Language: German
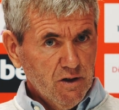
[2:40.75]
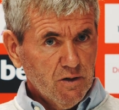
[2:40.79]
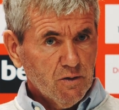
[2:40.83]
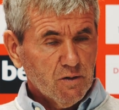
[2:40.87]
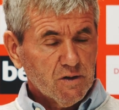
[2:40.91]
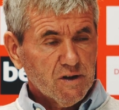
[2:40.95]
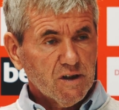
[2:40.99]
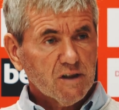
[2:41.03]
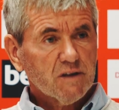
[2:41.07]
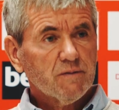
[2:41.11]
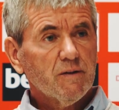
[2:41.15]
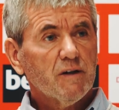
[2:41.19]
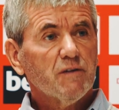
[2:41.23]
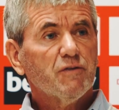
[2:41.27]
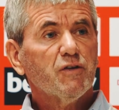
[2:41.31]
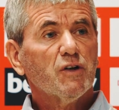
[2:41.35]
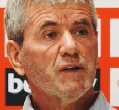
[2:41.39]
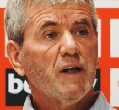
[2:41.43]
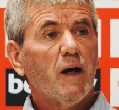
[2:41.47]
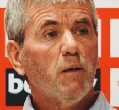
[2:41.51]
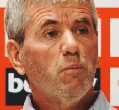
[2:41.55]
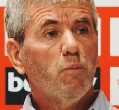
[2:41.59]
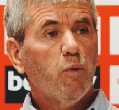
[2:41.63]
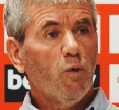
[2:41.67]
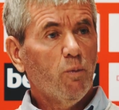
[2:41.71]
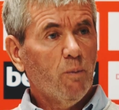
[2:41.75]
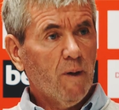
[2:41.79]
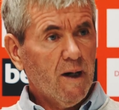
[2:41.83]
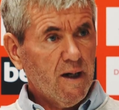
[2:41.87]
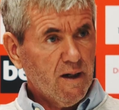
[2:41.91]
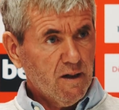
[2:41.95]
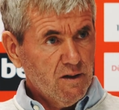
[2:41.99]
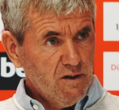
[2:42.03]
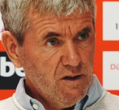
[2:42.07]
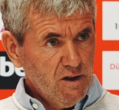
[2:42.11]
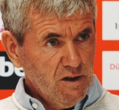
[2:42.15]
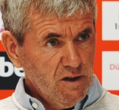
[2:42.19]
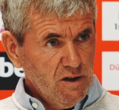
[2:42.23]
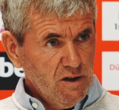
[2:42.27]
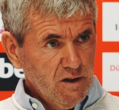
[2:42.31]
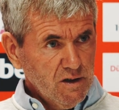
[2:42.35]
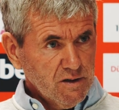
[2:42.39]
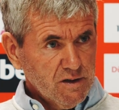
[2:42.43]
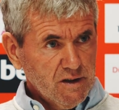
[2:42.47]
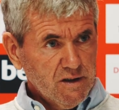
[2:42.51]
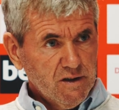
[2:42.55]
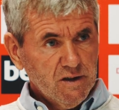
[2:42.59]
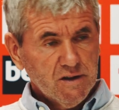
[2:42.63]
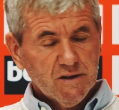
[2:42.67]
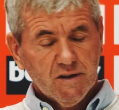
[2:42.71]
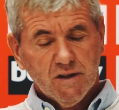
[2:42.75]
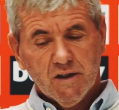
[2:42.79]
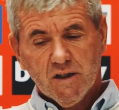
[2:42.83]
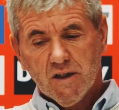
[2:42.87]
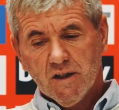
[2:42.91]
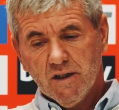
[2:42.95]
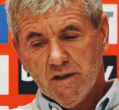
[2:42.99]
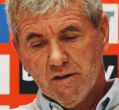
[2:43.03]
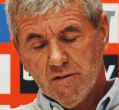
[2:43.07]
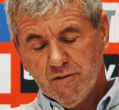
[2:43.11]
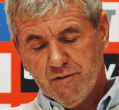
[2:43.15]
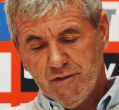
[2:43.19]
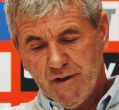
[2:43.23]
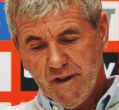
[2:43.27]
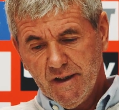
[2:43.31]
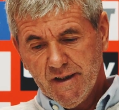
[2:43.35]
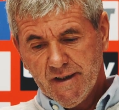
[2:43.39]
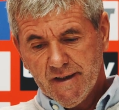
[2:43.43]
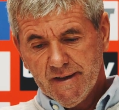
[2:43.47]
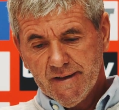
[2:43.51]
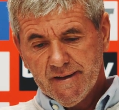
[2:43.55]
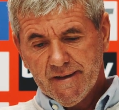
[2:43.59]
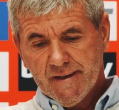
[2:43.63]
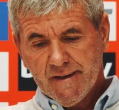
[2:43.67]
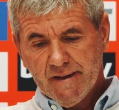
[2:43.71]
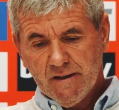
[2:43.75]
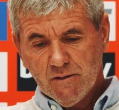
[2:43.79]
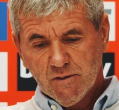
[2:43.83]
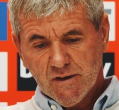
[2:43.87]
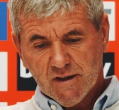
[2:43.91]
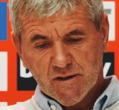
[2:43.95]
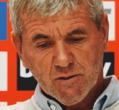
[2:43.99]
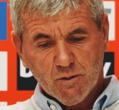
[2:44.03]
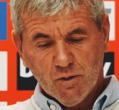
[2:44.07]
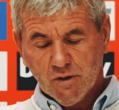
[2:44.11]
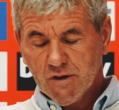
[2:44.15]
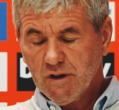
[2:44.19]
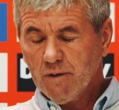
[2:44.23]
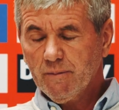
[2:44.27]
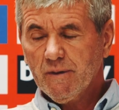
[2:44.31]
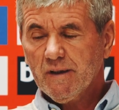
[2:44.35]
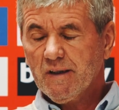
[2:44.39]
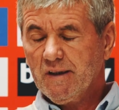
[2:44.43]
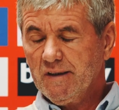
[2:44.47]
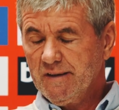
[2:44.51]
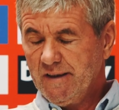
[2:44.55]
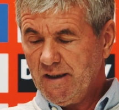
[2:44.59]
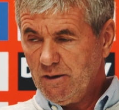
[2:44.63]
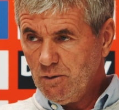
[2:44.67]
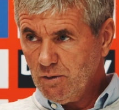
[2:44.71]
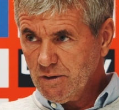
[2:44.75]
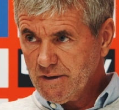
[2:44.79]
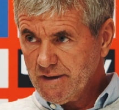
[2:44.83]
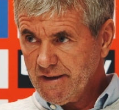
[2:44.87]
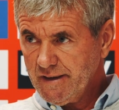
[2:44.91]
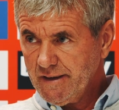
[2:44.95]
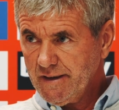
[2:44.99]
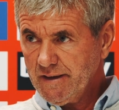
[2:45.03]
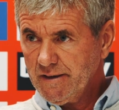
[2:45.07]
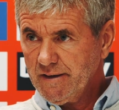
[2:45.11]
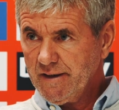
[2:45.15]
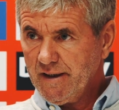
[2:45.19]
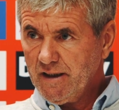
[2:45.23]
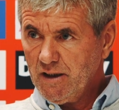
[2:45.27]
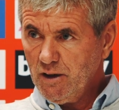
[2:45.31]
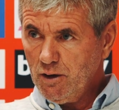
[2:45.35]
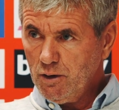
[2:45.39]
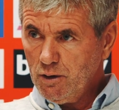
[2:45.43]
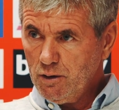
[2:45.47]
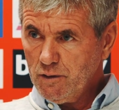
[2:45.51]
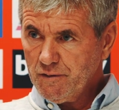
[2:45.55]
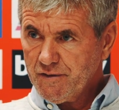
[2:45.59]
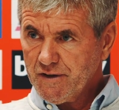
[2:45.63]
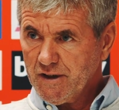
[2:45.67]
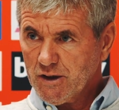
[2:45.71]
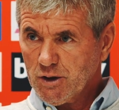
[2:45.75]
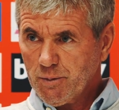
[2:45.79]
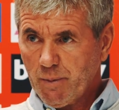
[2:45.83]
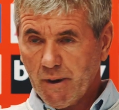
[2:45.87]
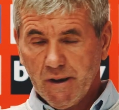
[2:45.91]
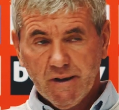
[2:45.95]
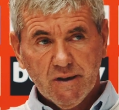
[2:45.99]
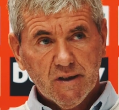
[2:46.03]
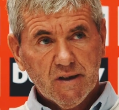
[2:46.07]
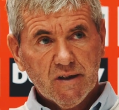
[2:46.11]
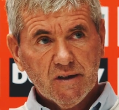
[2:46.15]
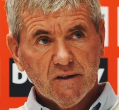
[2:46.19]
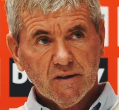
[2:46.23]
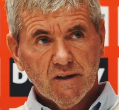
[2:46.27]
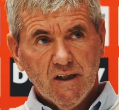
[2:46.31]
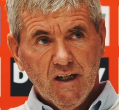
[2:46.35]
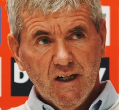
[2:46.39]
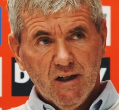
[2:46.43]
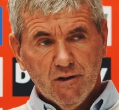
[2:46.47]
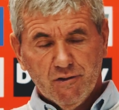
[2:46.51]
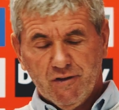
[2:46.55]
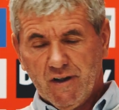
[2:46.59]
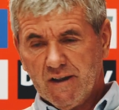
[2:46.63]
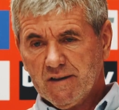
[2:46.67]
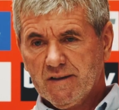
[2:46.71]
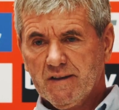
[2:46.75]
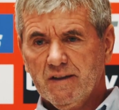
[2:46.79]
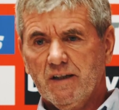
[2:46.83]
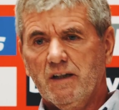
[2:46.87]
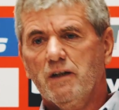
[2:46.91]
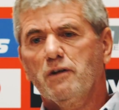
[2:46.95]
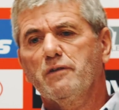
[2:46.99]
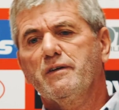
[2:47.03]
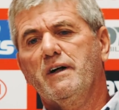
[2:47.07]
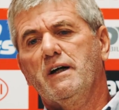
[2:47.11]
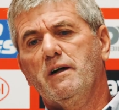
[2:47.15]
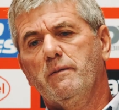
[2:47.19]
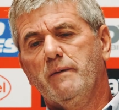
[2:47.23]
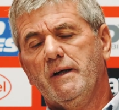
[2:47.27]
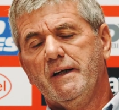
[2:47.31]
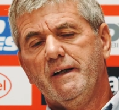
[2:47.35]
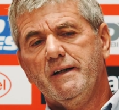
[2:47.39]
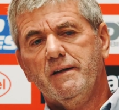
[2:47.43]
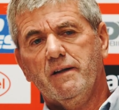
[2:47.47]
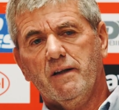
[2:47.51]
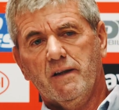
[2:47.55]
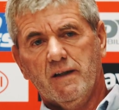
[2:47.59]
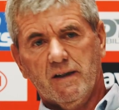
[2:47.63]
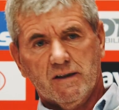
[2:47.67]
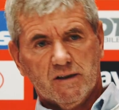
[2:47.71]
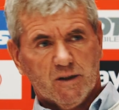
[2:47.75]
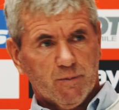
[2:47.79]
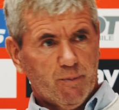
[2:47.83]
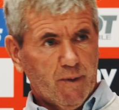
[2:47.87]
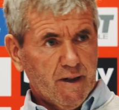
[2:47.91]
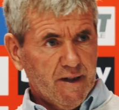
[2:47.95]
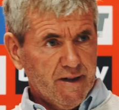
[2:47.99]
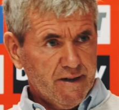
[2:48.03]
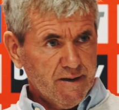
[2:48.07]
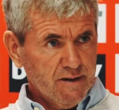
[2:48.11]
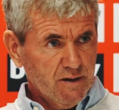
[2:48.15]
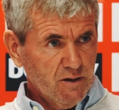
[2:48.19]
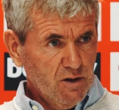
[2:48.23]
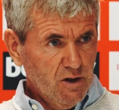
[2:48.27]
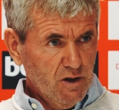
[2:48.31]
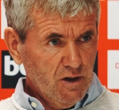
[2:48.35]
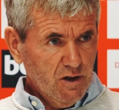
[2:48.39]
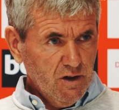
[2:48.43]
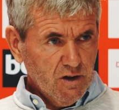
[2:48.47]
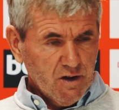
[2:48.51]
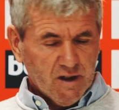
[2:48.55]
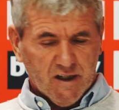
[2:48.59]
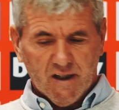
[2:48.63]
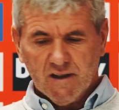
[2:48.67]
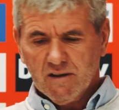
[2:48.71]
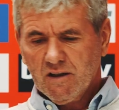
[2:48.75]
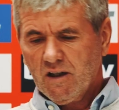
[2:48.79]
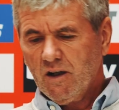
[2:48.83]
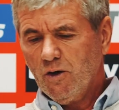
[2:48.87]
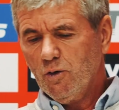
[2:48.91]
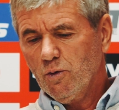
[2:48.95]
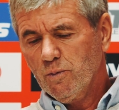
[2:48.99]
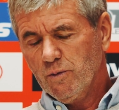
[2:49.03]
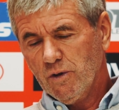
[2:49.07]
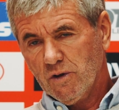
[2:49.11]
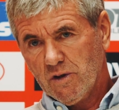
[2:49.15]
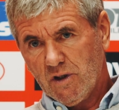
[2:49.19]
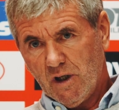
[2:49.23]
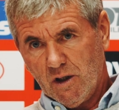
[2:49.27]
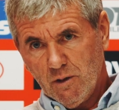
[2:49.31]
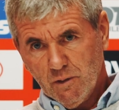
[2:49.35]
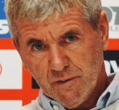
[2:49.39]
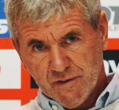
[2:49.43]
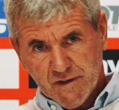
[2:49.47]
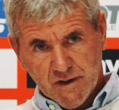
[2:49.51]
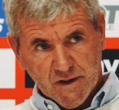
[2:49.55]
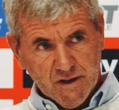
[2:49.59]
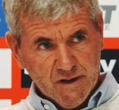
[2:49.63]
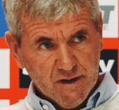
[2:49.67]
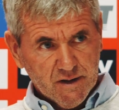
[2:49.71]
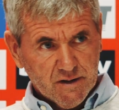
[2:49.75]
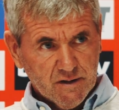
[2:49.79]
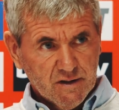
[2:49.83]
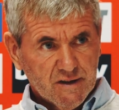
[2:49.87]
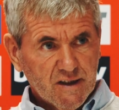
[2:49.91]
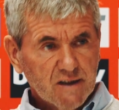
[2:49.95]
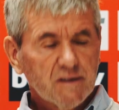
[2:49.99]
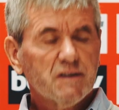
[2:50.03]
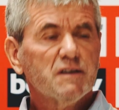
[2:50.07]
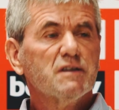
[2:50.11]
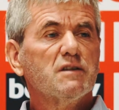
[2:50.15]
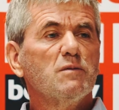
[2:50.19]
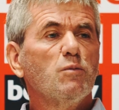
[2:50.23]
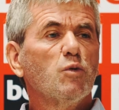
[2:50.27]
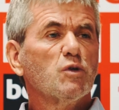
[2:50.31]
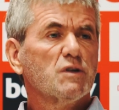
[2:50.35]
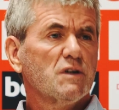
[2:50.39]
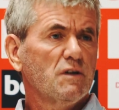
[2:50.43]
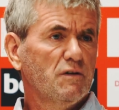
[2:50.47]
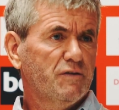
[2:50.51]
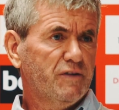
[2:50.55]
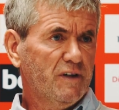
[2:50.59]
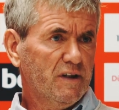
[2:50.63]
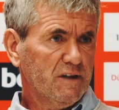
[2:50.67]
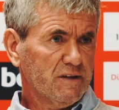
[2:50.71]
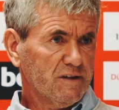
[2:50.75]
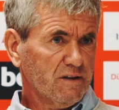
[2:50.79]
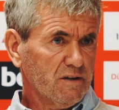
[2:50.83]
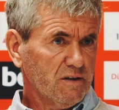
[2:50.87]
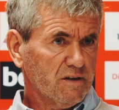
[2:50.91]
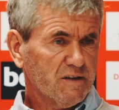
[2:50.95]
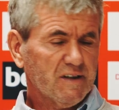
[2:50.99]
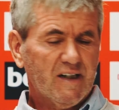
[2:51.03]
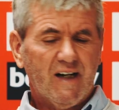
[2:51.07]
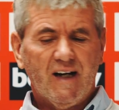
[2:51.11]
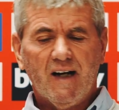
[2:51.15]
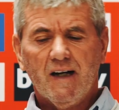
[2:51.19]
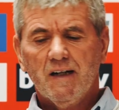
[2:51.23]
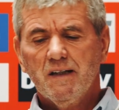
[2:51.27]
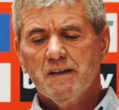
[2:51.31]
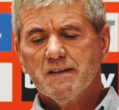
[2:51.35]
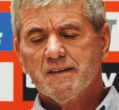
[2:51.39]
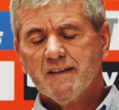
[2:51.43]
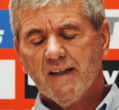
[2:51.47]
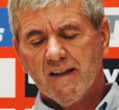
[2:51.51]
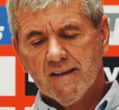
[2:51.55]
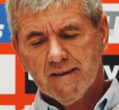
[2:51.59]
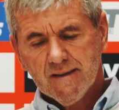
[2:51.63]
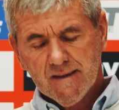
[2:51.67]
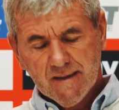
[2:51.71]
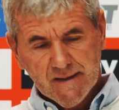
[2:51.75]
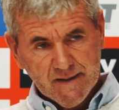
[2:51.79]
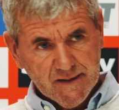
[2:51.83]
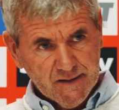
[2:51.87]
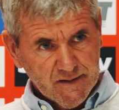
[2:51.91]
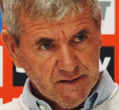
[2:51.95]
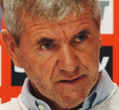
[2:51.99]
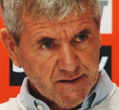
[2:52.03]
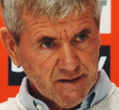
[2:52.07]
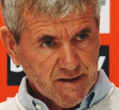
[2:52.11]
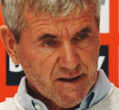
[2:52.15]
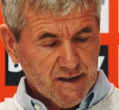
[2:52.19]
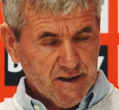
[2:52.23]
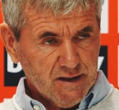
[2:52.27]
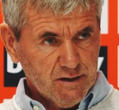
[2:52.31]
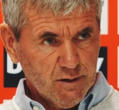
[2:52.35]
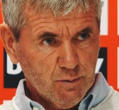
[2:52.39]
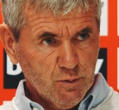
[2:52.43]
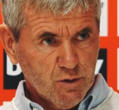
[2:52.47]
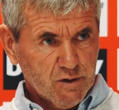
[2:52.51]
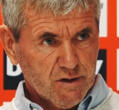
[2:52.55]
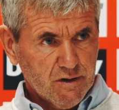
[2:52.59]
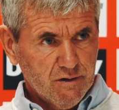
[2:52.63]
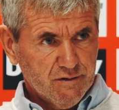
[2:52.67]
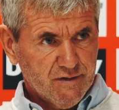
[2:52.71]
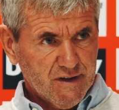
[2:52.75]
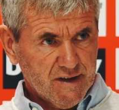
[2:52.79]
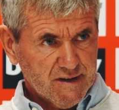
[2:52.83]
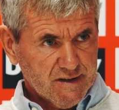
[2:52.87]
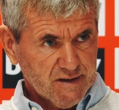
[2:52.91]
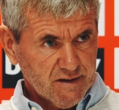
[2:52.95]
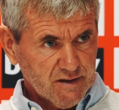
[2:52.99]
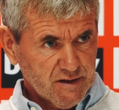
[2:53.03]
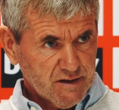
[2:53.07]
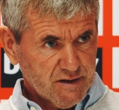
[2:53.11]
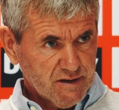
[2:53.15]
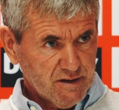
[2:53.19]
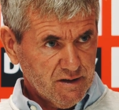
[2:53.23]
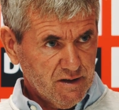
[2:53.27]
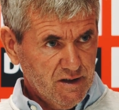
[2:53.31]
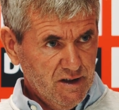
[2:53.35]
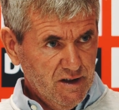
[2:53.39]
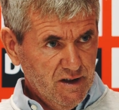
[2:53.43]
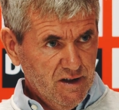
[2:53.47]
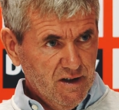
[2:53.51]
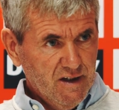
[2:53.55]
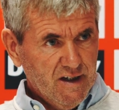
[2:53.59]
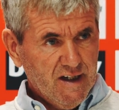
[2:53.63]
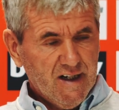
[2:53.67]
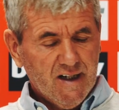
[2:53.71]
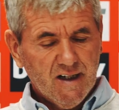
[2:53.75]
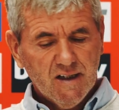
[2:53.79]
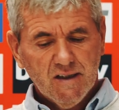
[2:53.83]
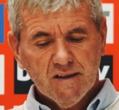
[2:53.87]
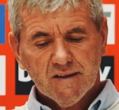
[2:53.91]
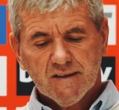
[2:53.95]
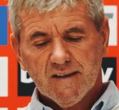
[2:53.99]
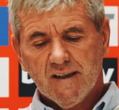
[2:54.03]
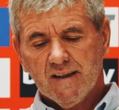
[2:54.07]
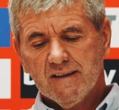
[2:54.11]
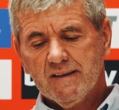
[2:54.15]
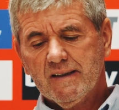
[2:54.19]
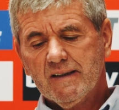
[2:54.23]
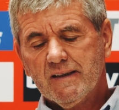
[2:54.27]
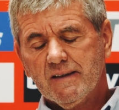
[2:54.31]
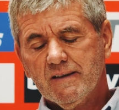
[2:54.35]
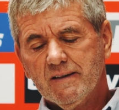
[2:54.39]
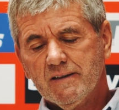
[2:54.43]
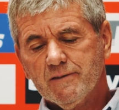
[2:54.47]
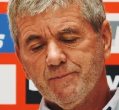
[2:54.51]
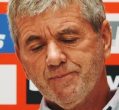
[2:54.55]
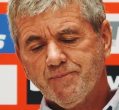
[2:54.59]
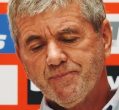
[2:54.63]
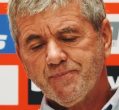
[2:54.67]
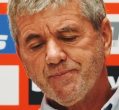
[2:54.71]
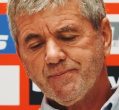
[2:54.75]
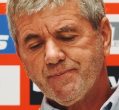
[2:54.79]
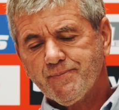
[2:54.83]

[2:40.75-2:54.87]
Und das war von Ampomar, den er sich in Villingen, das konnte man genau sehen, der läuft, der sprintet, fasst sich auf einmal hinten ans Bein, kann kaum noch auftreten. Das ist ein Muskelfaserriss. Alles andere sind keine Muskelfaserrisse. Alles andere